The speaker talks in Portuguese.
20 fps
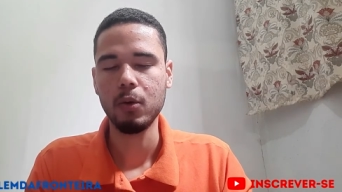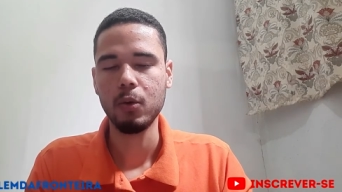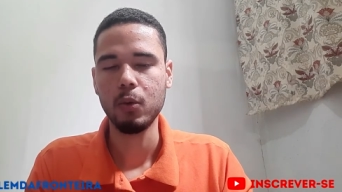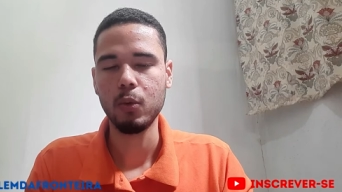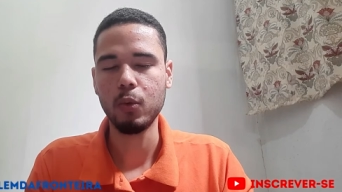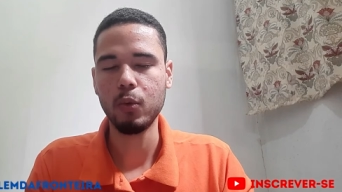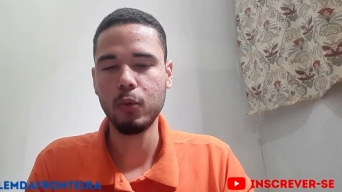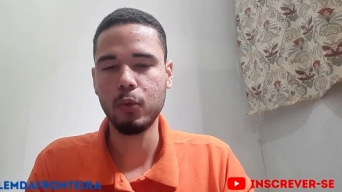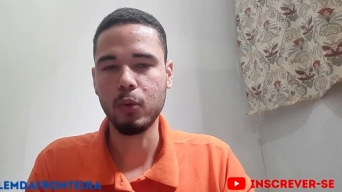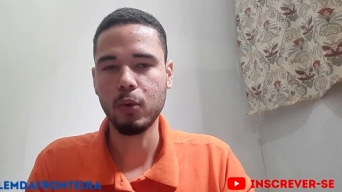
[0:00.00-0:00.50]

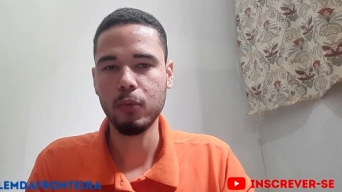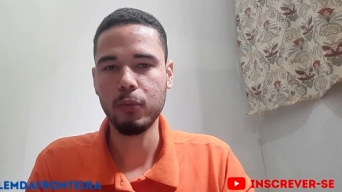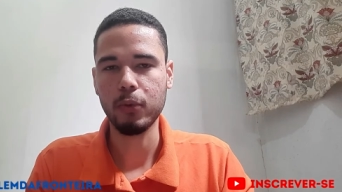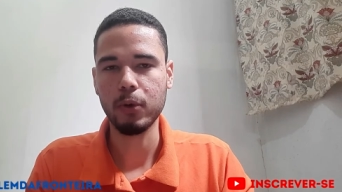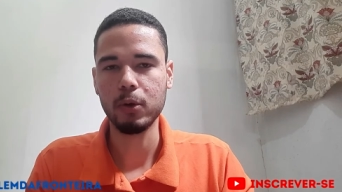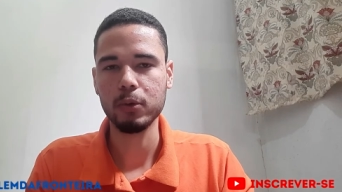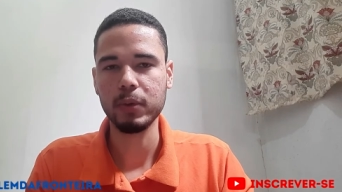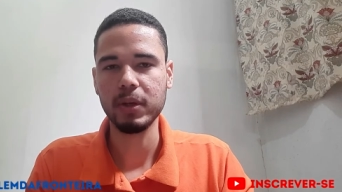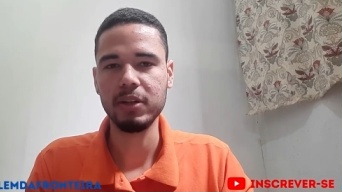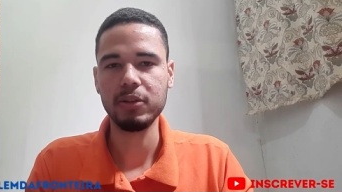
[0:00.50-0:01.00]
o
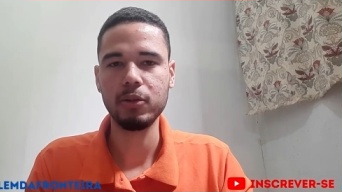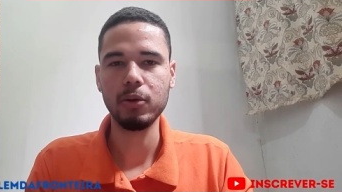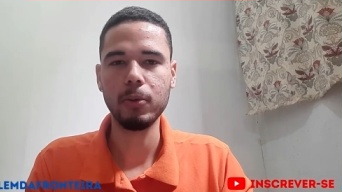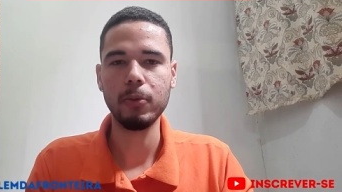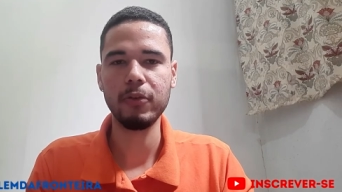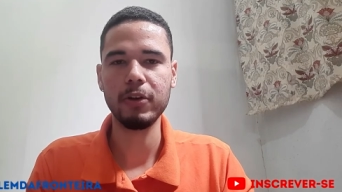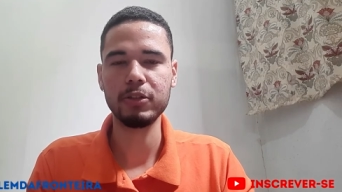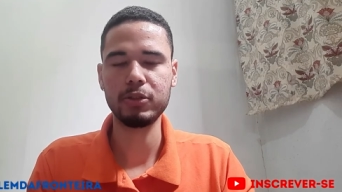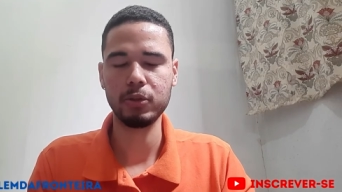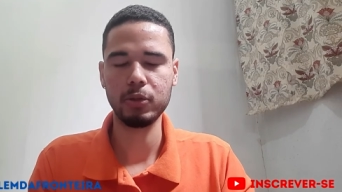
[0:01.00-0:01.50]
confronto entre o
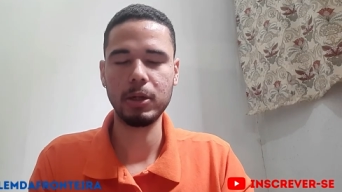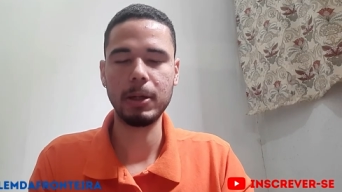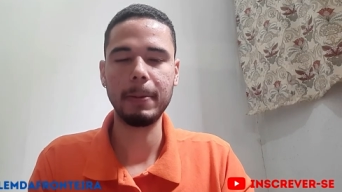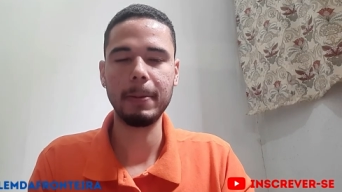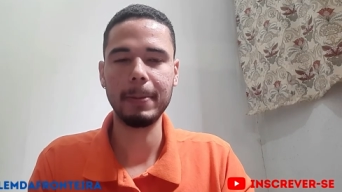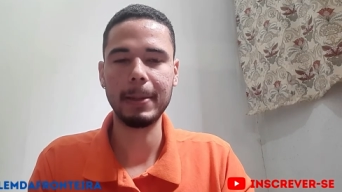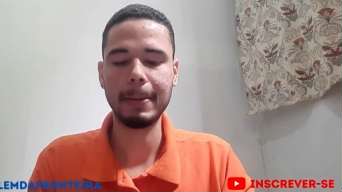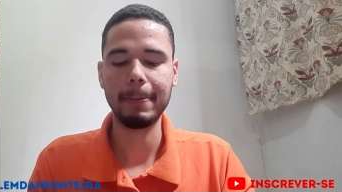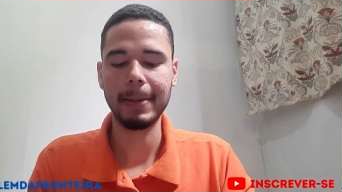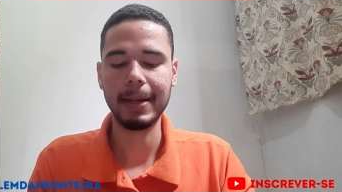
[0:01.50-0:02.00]
vencedor da
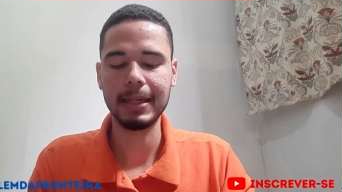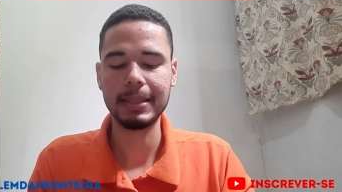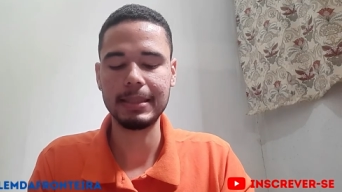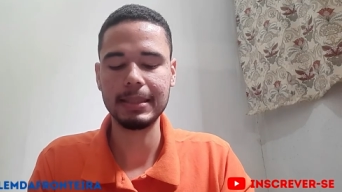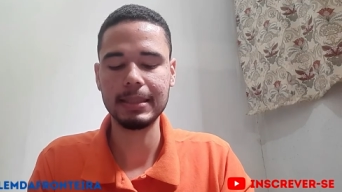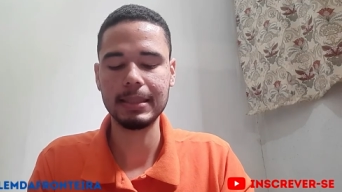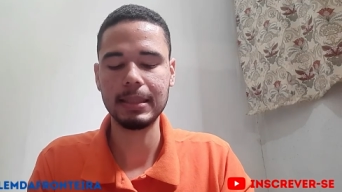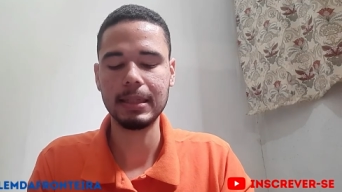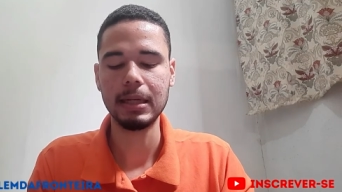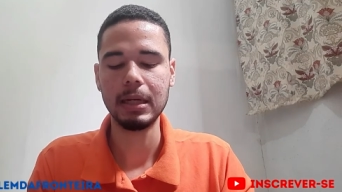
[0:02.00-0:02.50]
primeira
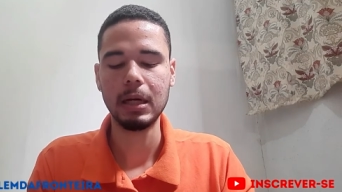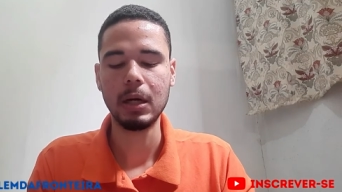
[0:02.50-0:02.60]
partida